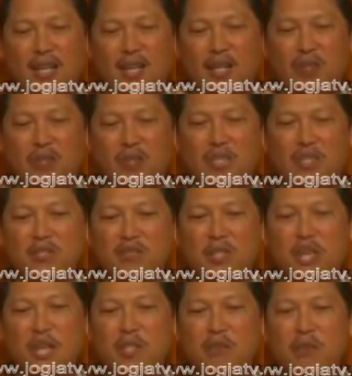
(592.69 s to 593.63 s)
kemudian
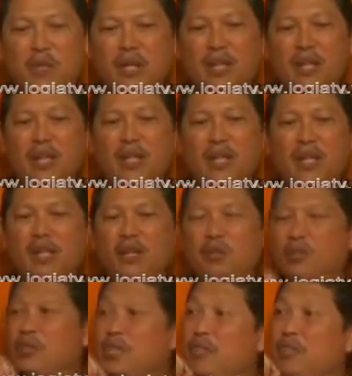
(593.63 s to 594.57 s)
juga aspek
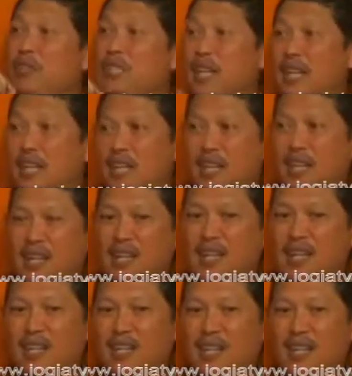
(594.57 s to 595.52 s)
industri wisata.
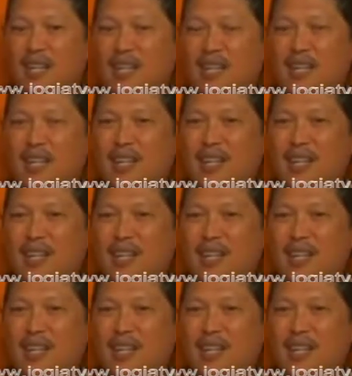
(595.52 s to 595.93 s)
Yeah.